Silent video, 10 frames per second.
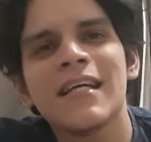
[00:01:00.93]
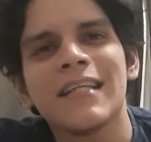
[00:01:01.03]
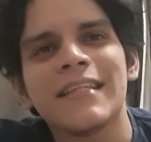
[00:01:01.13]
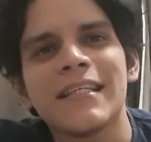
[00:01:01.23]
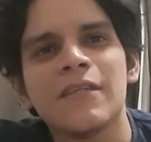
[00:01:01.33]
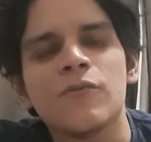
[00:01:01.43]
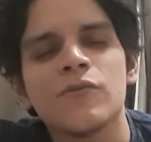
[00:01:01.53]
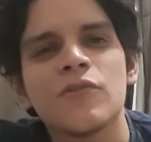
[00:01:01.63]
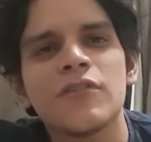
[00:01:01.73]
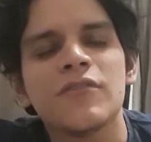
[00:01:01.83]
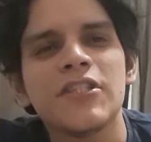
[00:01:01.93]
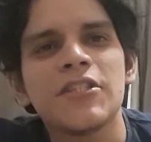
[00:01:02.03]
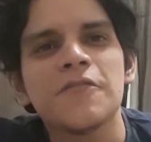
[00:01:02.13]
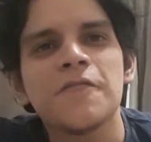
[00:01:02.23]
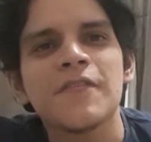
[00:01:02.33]
até que encontrou seu
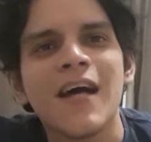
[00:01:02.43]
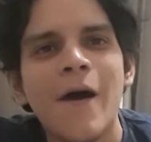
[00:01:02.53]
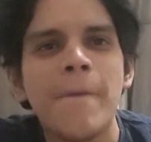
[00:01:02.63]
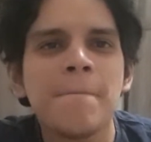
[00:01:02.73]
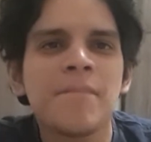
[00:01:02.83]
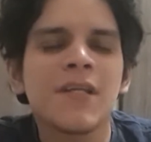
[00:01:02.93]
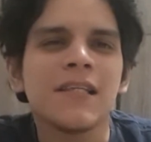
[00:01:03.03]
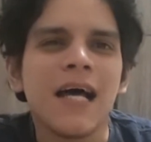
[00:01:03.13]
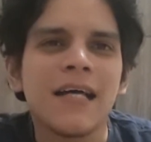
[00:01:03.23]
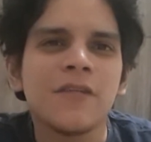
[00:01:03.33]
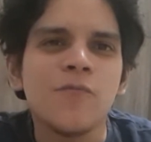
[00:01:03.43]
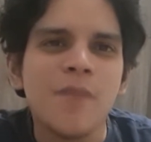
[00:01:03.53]
destino final lá no